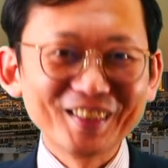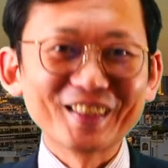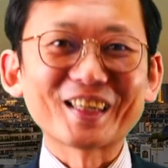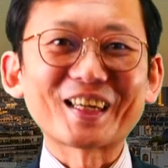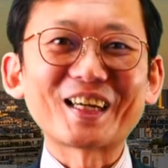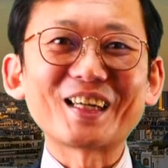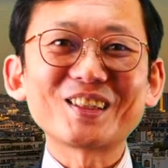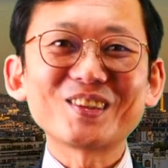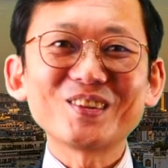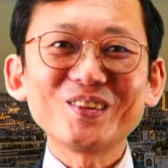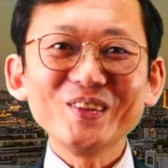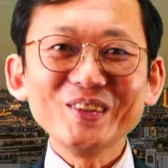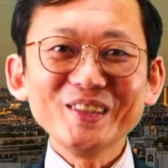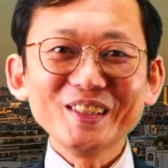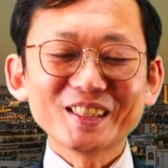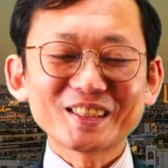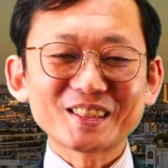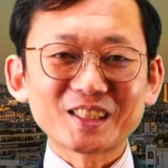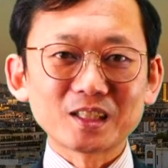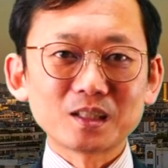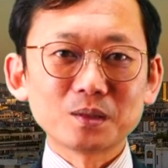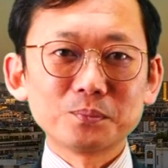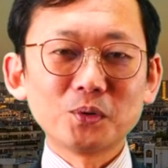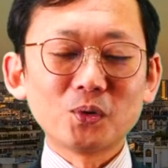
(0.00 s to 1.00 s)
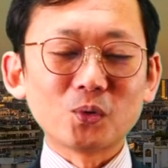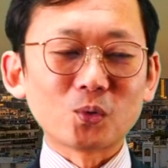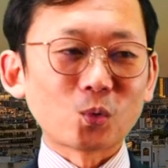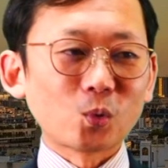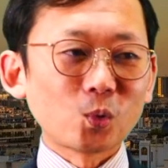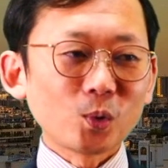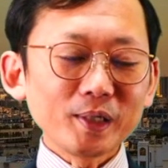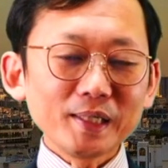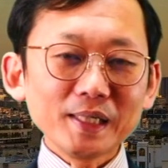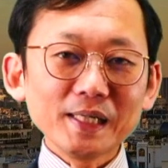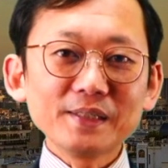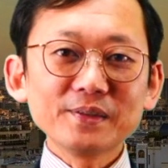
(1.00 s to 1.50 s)
かっこいいんですけども、
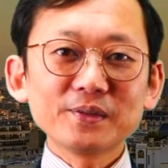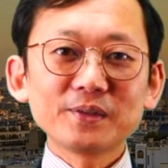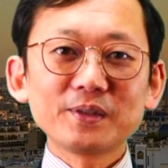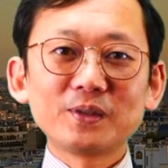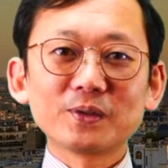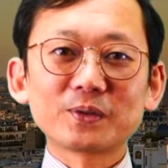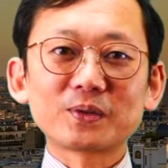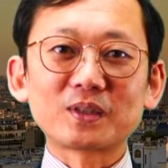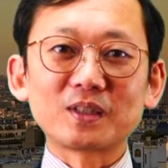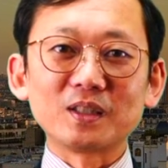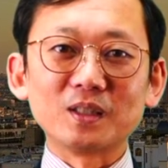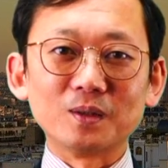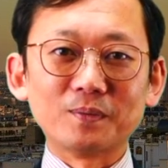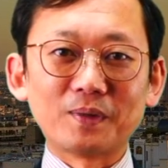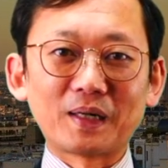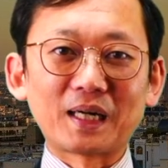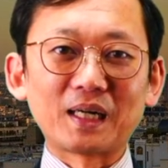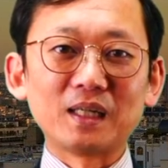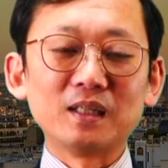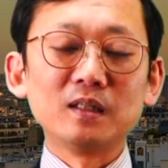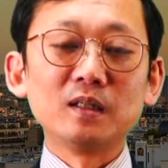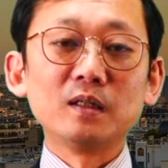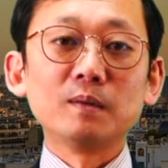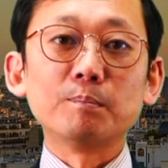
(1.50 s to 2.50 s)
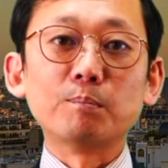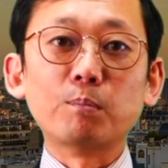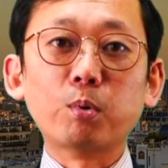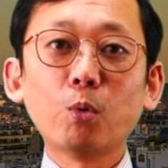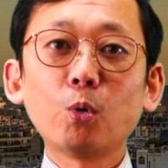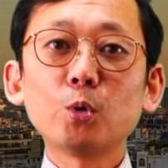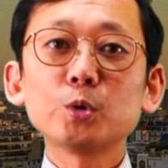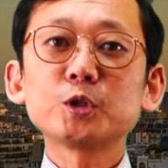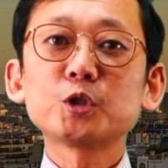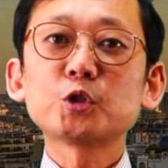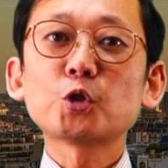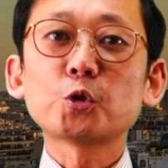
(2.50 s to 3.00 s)
これらの色っていうのは
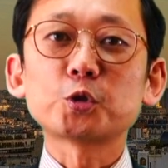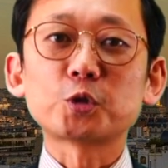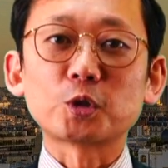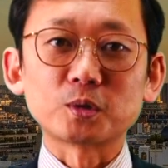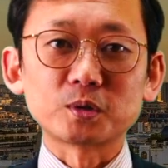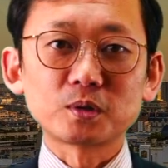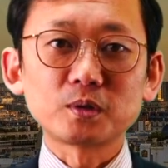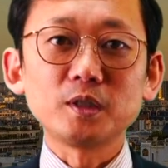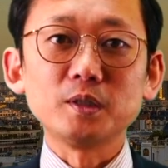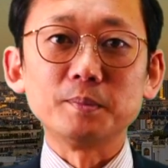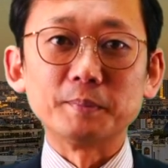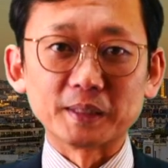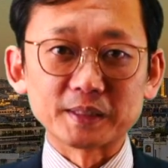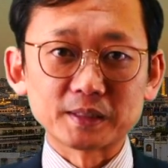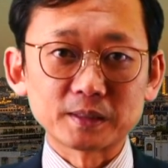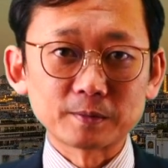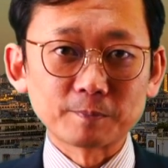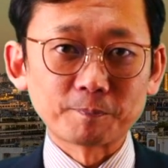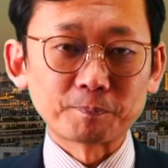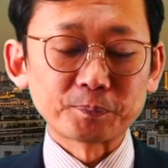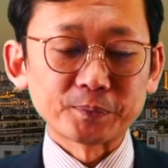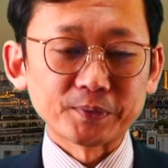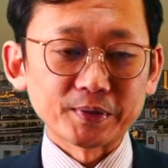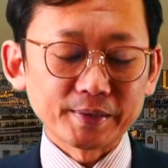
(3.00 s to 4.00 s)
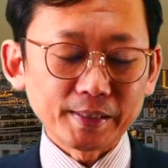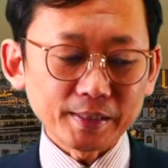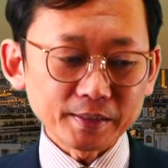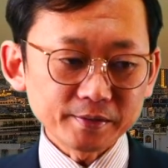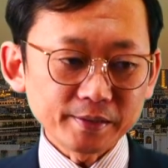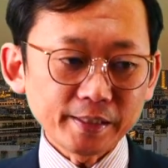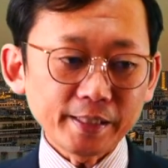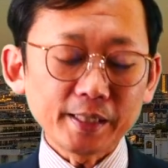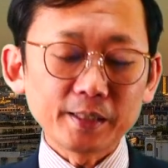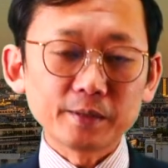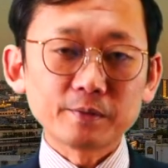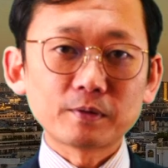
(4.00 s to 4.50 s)
膨張色と言います。逆
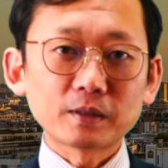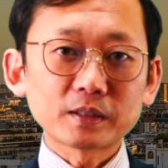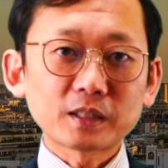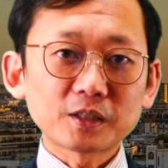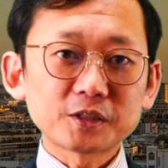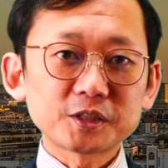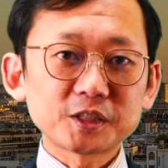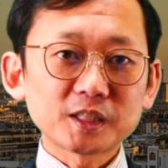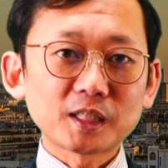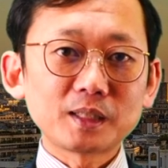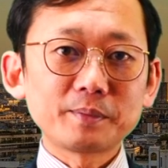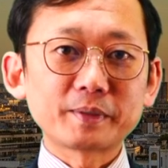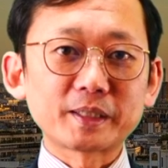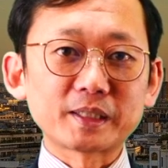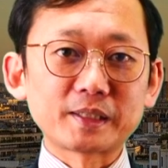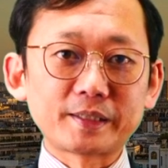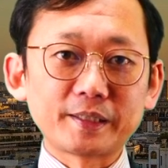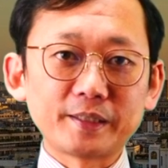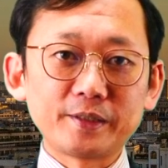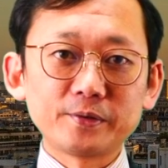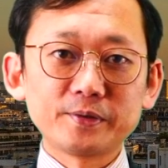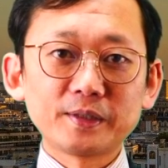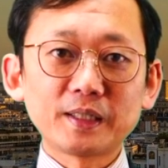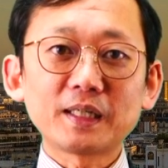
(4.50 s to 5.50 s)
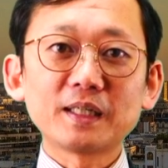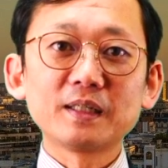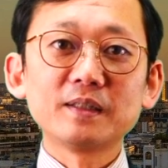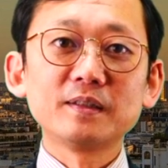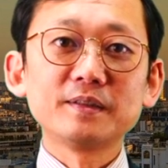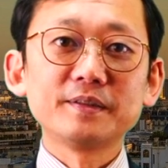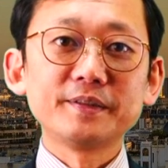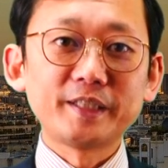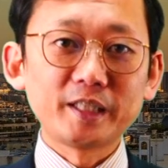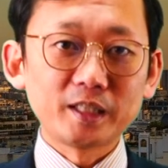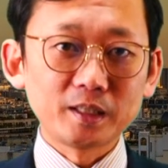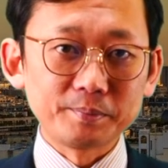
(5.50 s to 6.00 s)
で私が今着てるような
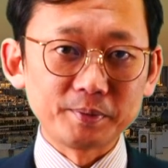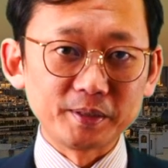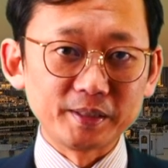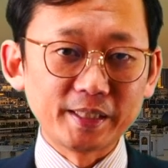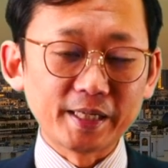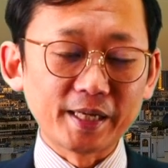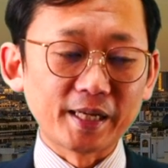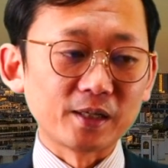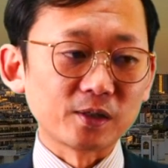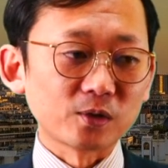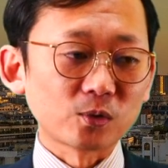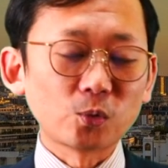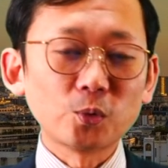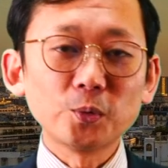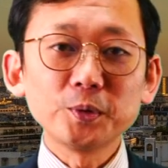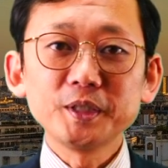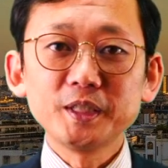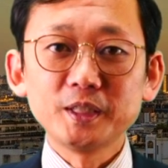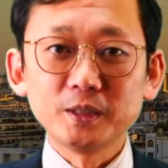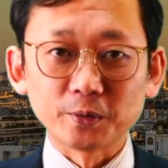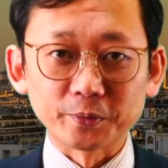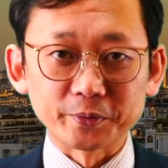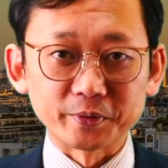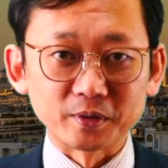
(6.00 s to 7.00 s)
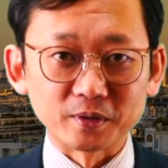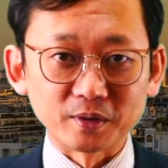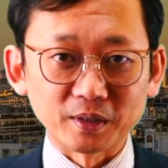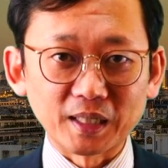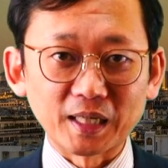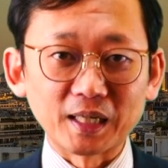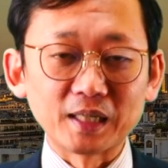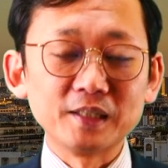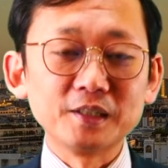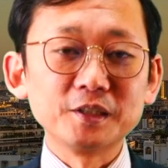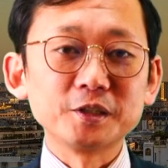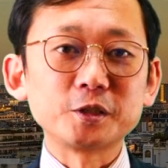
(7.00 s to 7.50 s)
ネイビーで濃い色っていうの
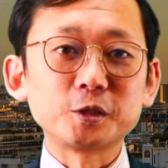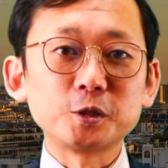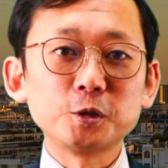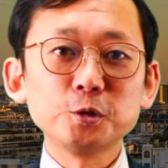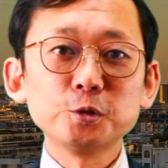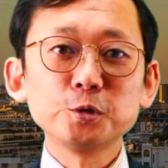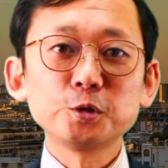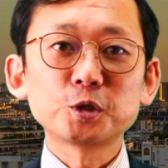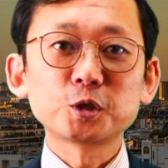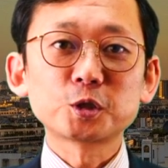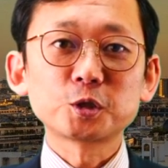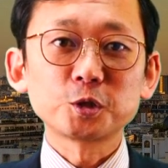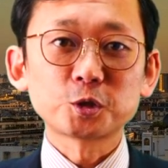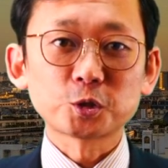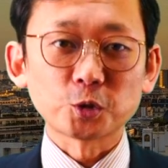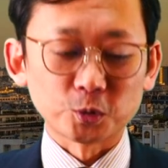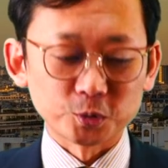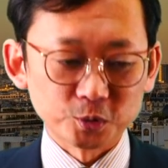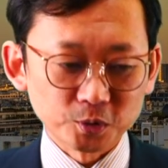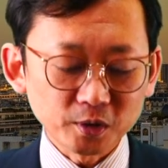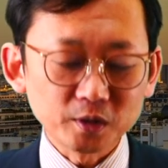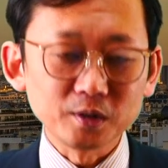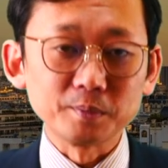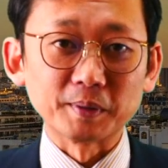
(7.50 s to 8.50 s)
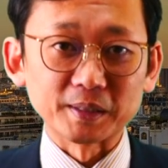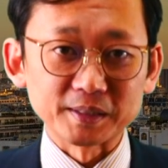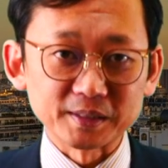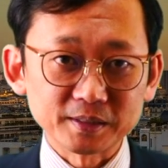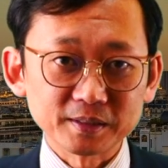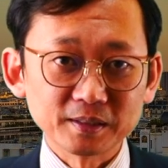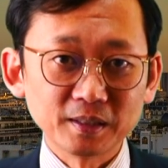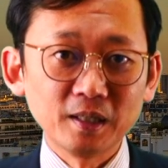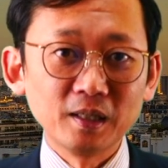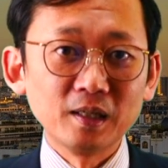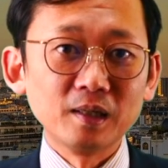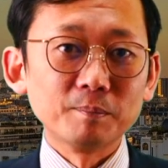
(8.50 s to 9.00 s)
が収縮色と言います。